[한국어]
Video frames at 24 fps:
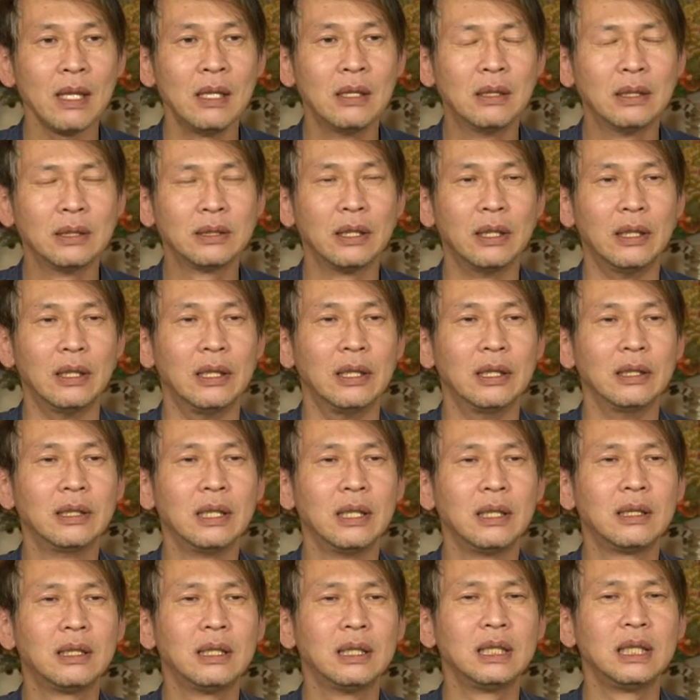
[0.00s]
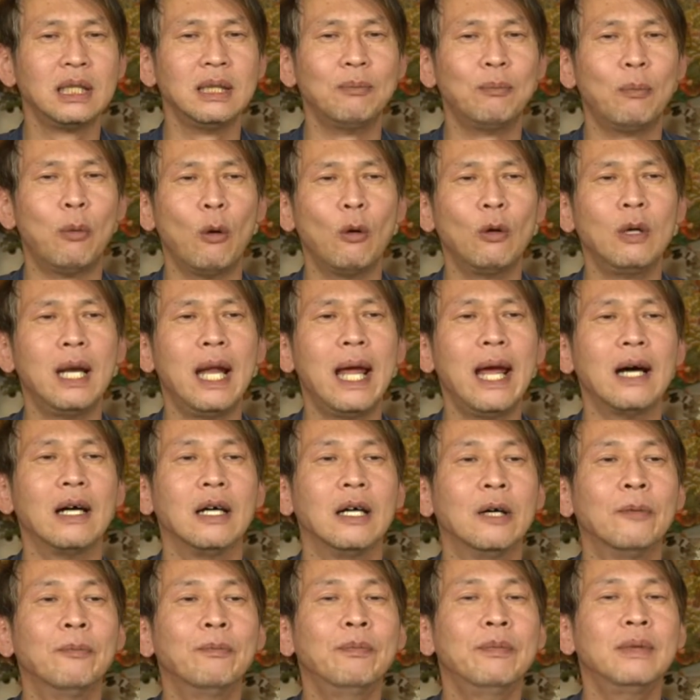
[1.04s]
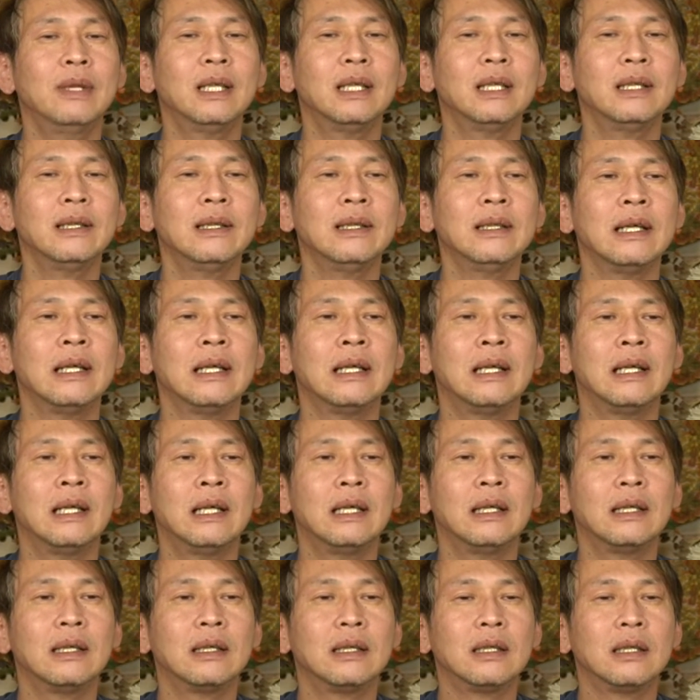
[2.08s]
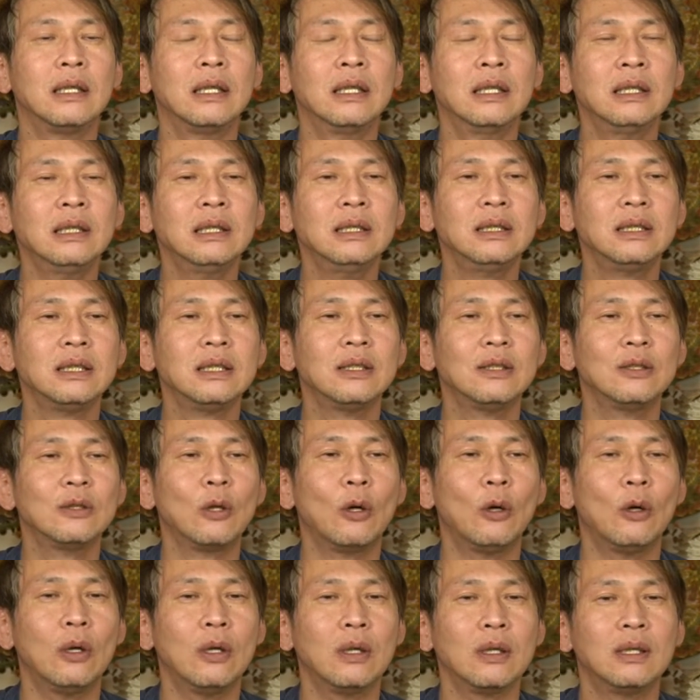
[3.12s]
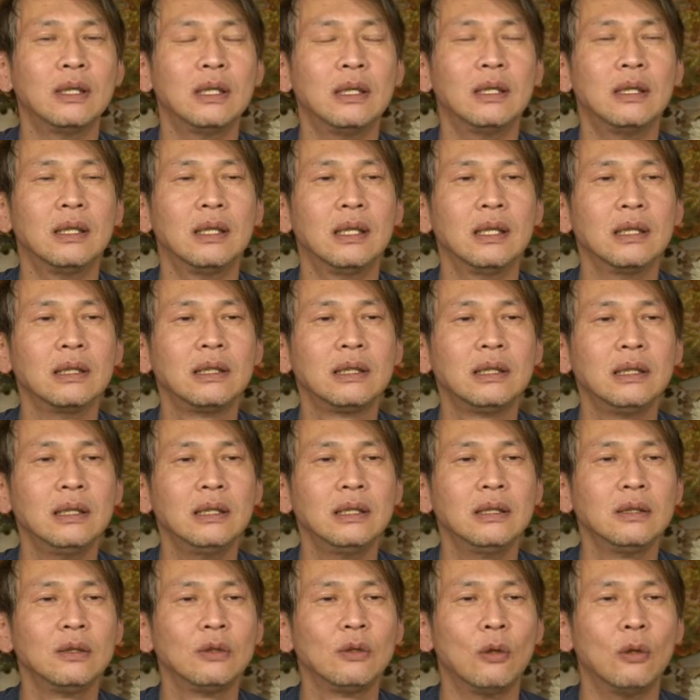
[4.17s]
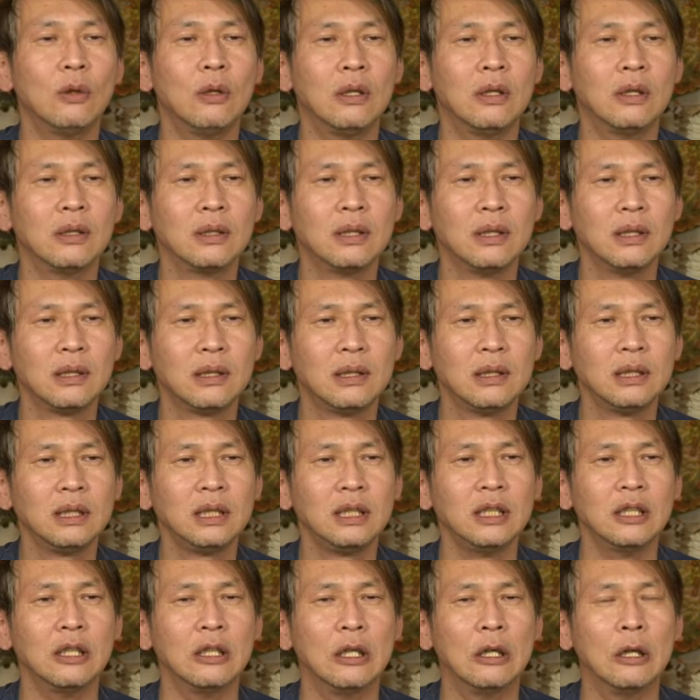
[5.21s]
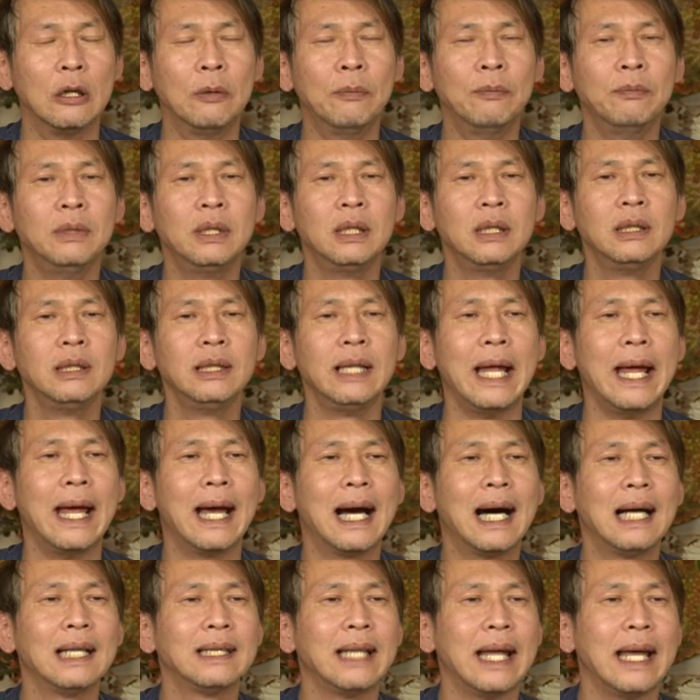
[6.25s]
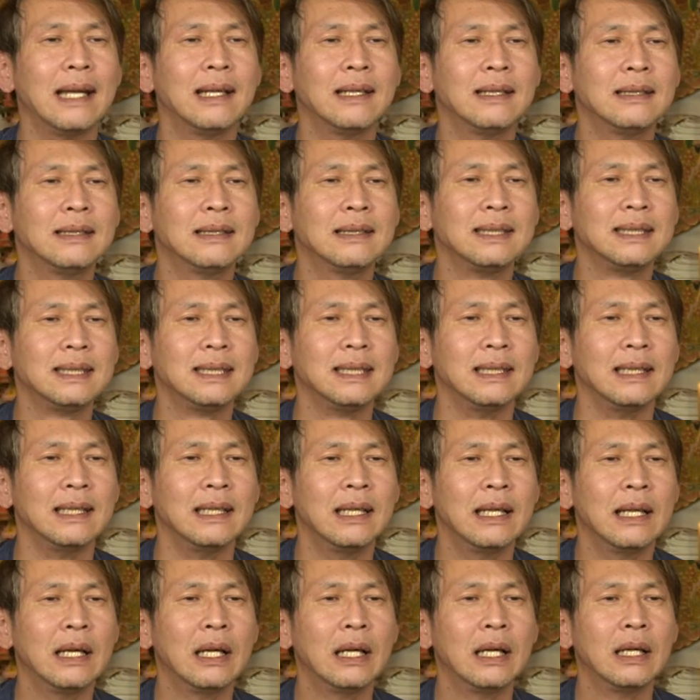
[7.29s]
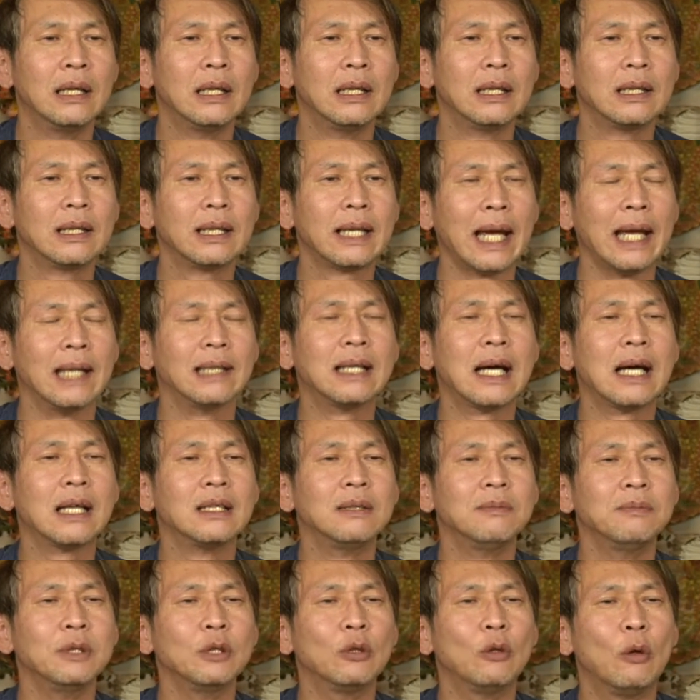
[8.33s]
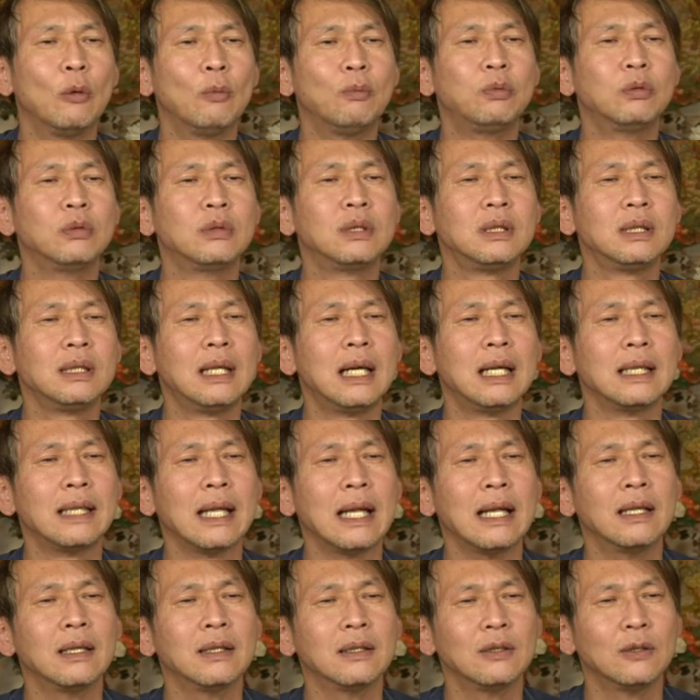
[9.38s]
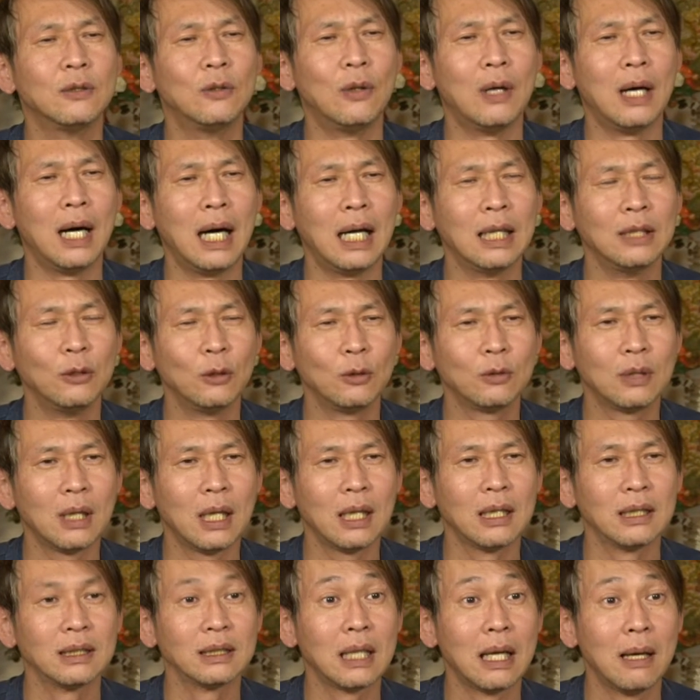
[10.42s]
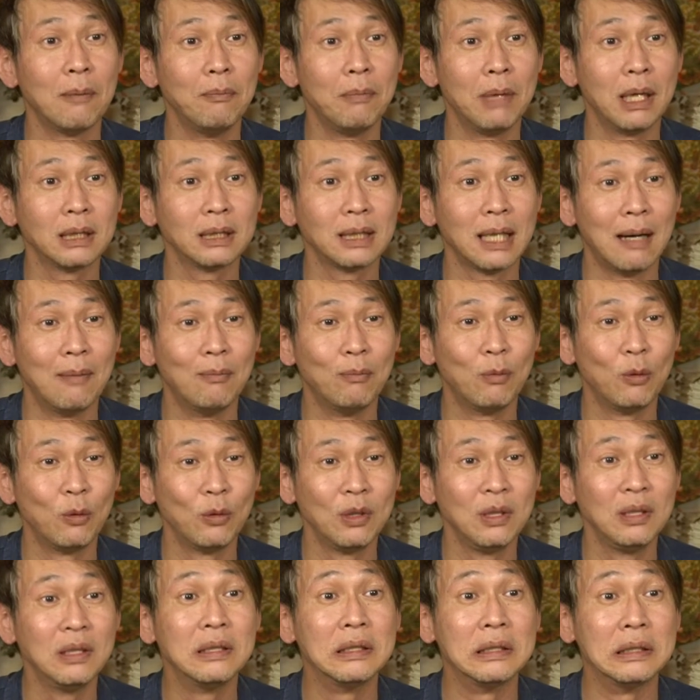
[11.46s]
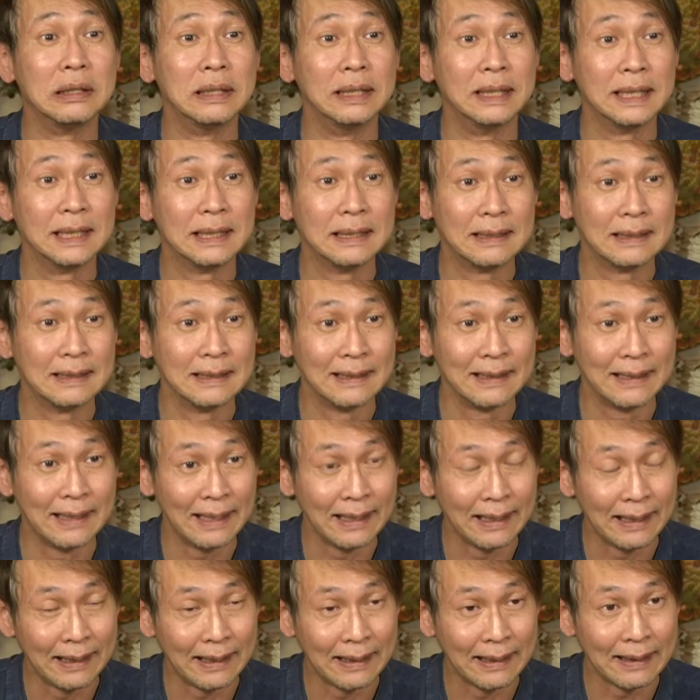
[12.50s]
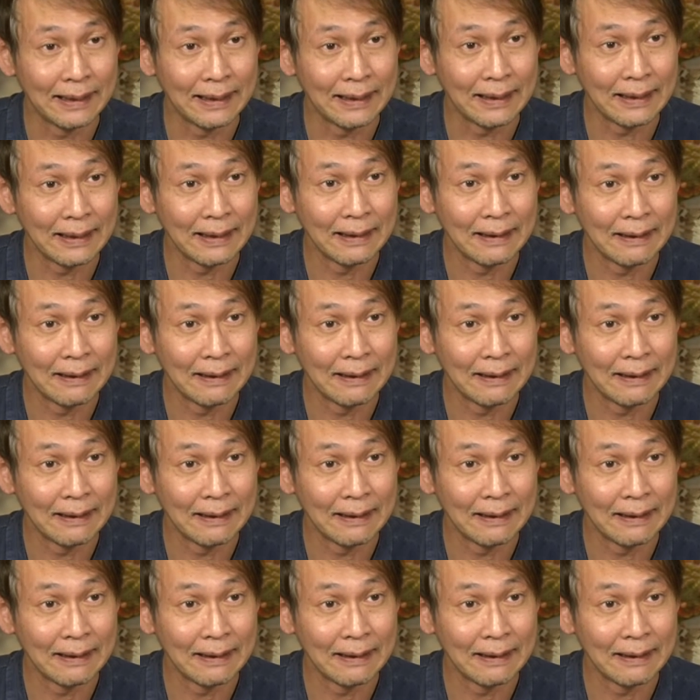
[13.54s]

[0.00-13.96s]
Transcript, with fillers: 그래서 얻을 것이 본래 없는, 근원적으로 그 어떤 것도 얻을 것이 없는 내가 되는 것이 깨달음이고 부처가 되는 거고, 안욕 따라 삼맥 삼보리를 얻는 건데,